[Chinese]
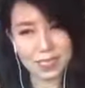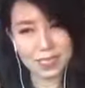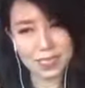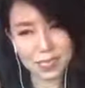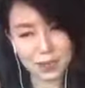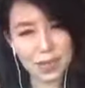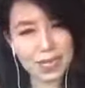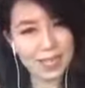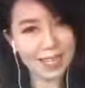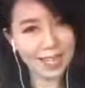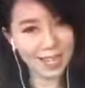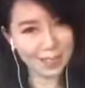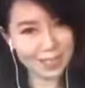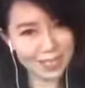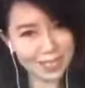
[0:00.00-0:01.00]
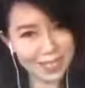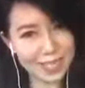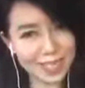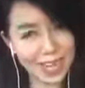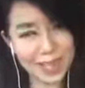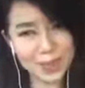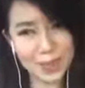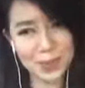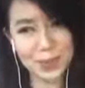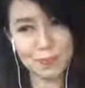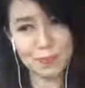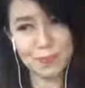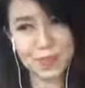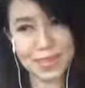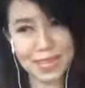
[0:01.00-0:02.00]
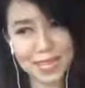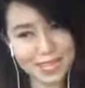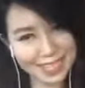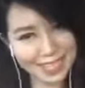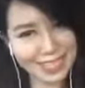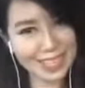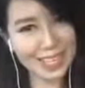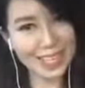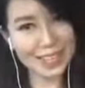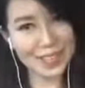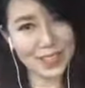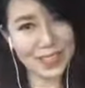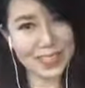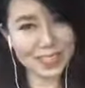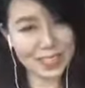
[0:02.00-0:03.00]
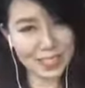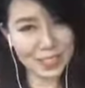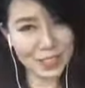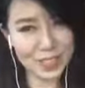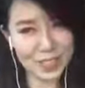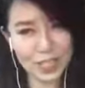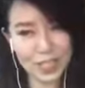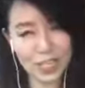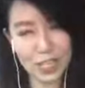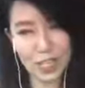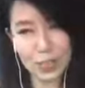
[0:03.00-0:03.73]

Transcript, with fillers: 喜欢那个老师的态度，那跟着他学是正确的。